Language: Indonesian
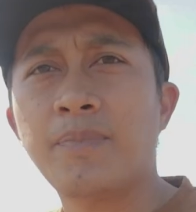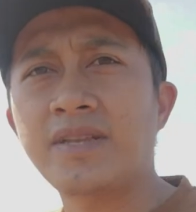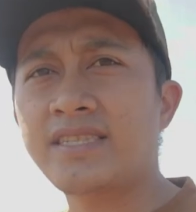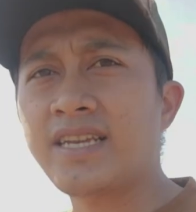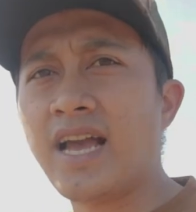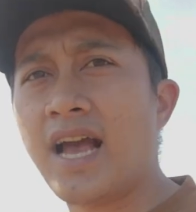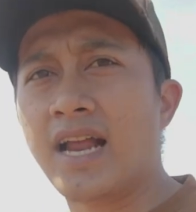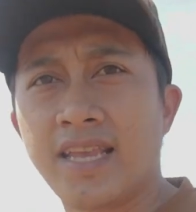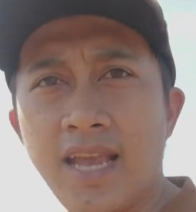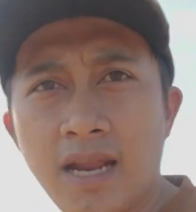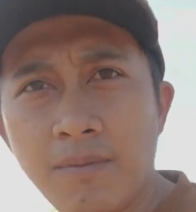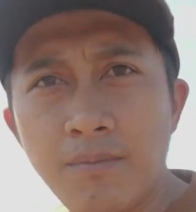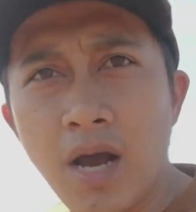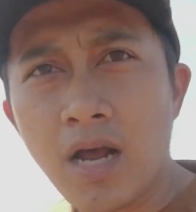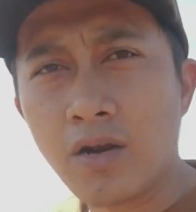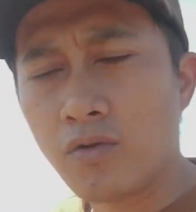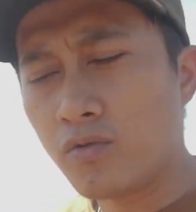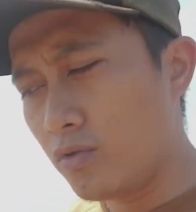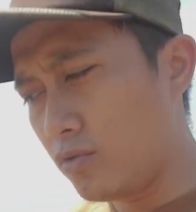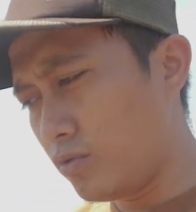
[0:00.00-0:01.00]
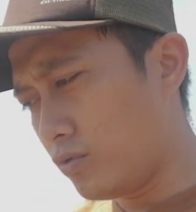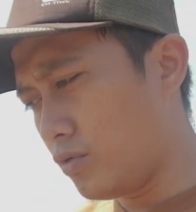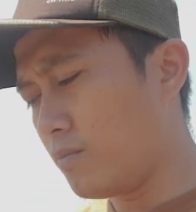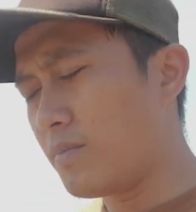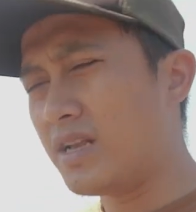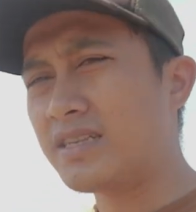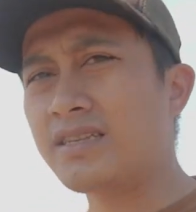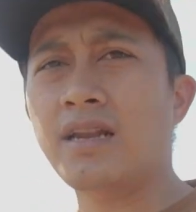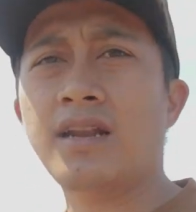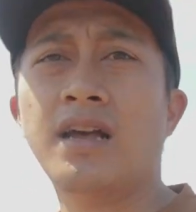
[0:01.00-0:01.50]
Pencaharian baru untuk
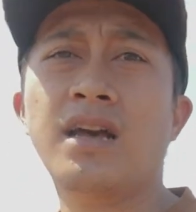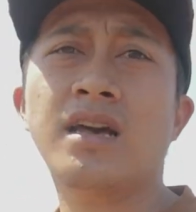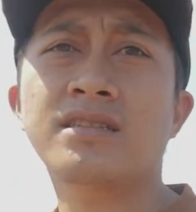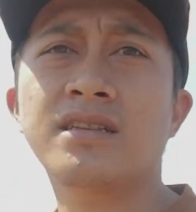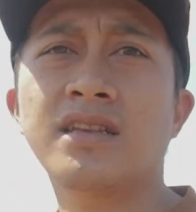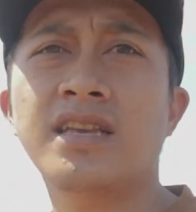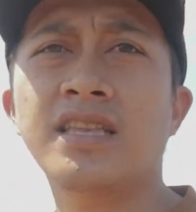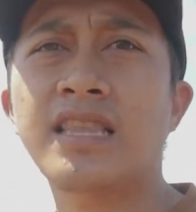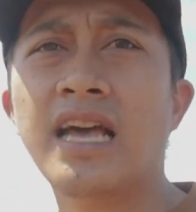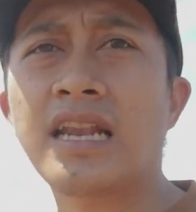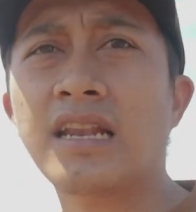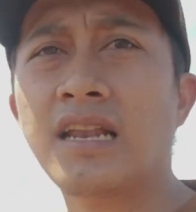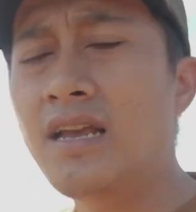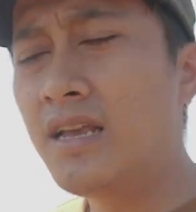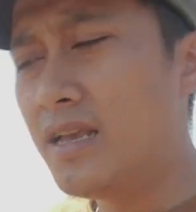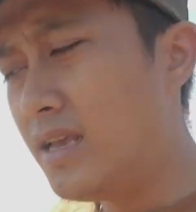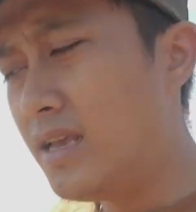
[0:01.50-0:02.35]
masyarakat sekitar.